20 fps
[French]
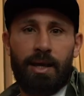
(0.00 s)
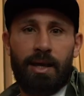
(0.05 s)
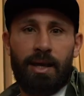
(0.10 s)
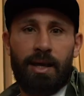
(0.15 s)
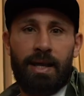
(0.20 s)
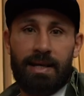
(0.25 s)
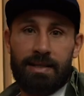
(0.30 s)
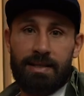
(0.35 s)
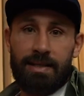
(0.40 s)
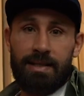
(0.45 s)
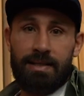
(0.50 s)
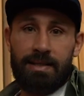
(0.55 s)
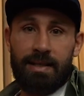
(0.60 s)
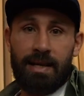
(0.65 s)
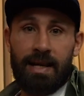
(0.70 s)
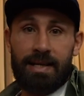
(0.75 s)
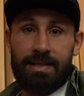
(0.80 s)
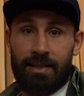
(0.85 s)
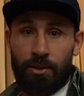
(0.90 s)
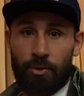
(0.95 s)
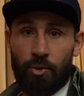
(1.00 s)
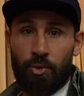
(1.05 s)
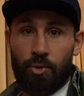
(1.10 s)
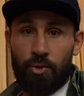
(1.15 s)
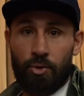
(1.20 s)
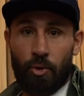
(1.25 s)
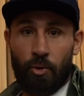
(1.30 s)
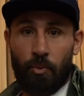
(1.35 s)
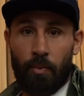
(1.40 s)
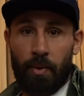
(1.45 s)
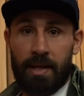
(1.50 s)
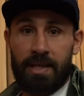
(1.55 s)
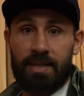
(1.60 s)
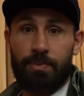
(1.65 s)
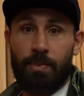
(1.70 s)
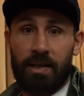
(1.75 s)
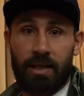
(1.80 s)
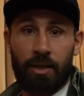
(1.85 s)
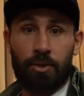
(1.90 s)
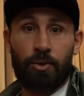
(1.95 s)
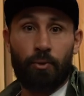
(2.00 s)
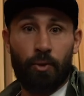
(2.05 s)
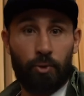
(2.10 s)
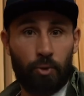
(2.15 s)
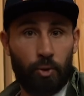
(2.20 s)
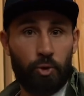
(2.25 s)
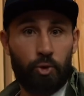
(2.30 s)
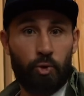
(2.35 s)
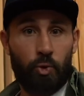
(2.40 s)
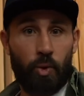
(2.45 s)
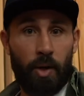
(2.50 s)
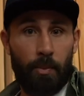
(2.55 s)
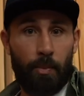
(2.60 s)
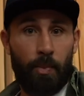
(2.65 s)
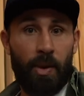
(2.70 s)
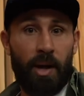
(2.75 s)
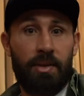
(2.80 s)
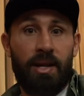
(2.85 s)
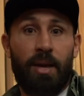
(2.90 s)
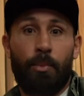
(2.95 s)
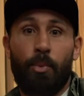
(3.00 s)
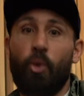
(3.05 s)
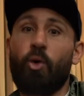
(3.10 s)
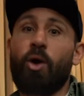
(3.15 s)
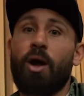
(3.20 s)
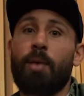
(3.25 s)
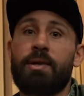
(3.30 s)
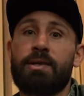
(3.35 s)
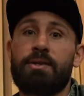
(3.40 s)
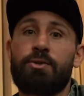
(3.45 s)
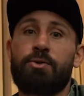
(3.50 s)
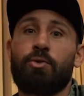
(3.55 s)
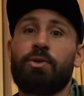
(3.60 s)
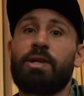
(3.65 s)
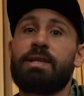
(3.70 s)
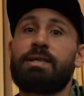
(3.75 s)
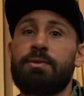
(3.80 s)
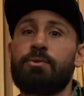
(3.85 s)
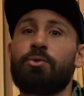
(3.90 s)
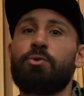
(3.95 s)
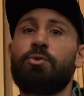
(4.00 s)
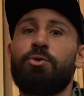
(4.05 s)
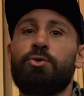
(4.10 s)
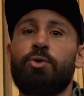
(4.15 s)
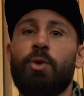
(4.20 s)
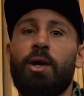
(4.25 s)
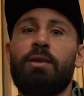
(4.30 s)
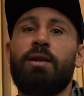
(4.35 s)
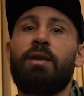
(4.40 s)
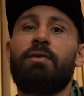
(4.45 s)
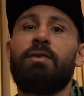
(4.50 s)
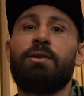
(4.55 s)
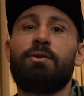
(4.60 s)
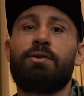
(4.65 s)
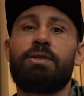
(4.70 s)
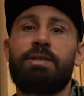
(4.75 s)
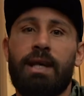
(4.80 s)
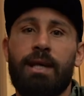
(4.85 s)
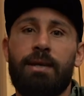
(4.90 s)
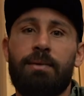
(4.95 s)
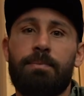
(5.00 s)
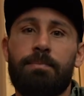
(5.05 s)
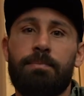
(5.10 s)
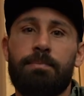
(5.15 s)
Et assister à la salle de l'Union, à un spectacle de votre choix parmi la programmation de la saison culturelle de la ville de Serré.